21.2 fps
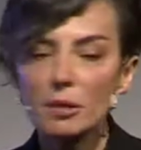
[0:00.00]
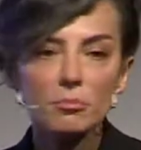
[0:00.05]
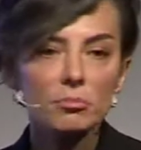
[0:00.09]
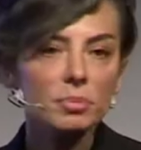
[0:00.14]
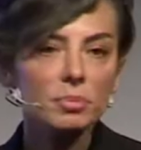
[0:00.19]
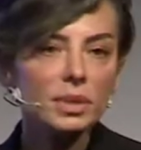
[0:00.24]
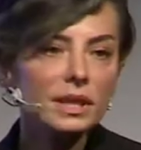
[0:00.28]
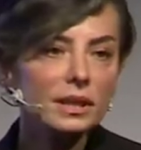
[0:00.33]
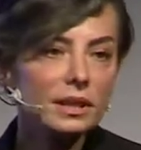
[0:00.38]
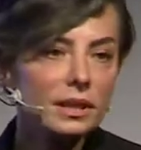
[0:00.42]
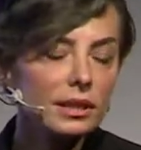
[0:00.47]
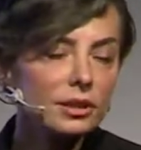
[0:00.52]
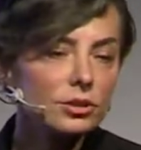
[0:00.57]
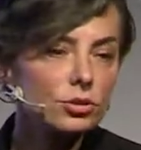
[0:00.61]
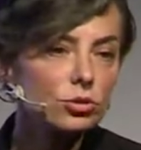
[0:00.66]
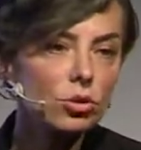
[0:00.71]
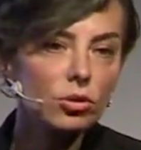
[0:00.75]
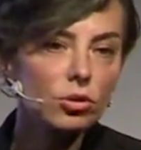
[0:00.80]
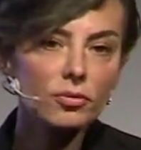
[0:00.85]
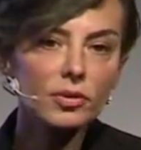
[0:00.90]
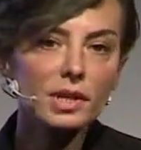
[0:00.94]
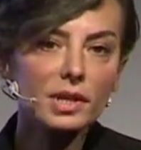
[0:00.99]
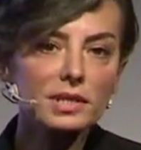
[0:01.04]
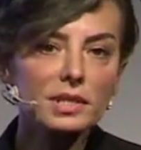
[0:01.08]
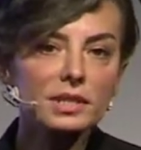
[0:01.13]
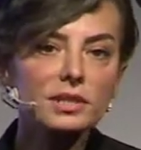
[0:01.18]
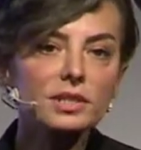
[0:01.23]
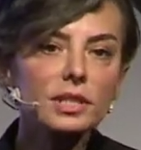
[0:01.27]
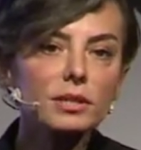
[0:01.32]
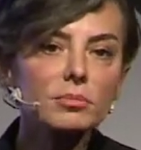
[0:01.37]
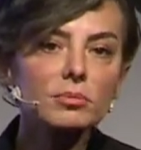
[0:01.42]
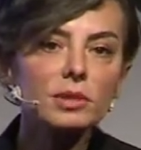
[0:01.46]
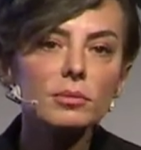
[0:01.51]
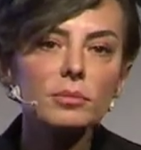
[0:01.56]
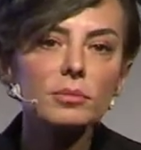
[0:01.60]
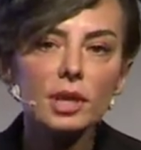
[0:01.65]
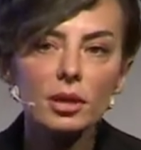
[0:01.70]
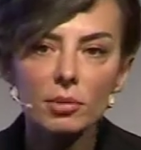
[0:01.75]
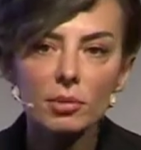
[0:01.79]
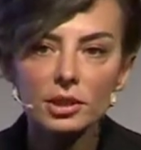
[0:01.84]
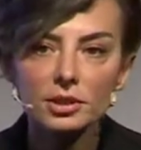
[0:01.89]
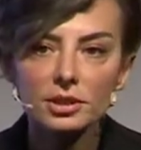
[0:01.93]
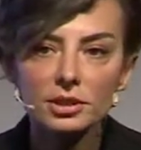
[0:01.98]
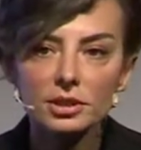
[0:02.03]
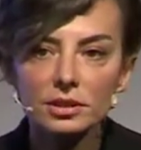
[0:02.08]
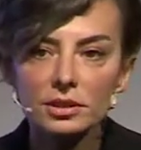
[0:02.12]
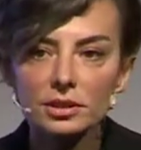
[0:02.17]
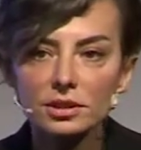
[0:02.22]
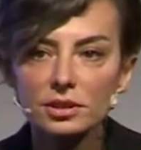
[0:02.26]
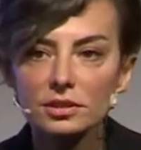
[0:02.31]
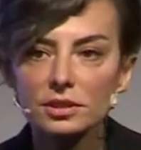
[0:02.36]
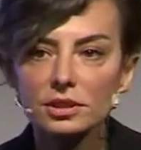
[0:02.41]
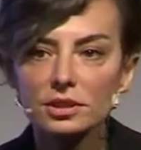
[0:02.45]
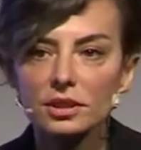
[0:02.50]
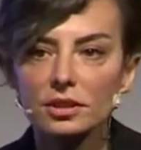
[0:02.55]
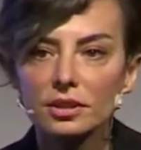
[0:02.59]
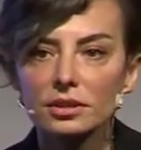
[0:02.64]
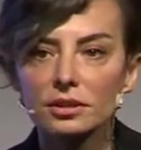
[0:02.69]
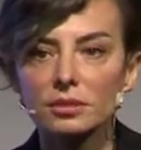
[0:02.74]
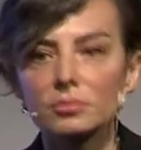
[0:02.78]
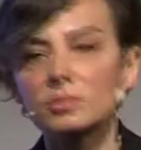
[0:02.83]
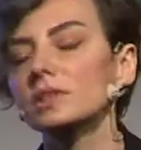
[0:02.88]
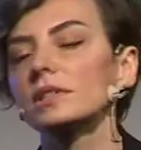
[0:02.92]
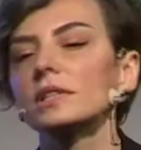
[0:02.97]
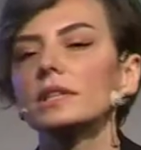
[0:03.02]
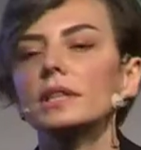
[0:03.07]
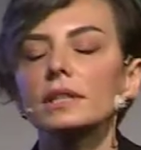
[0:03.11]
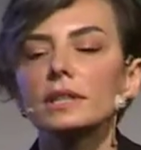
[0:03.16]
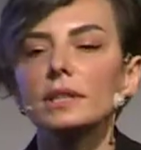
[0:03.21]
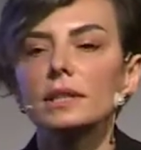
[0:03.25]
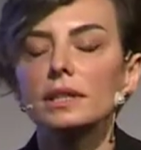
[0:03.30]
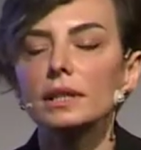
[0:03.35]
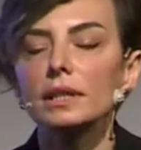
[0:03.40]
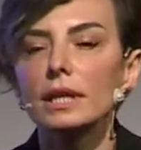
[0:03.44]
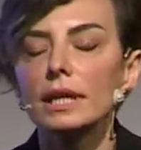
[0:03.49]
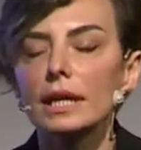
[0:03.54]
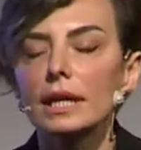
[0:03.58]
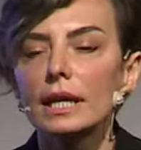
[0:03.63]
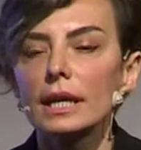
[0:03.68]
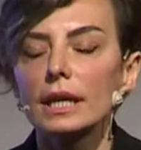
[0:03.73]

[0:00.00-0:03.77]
Bir de çok fazla şey bilmeye başladık çalışanlarımızla ilgili.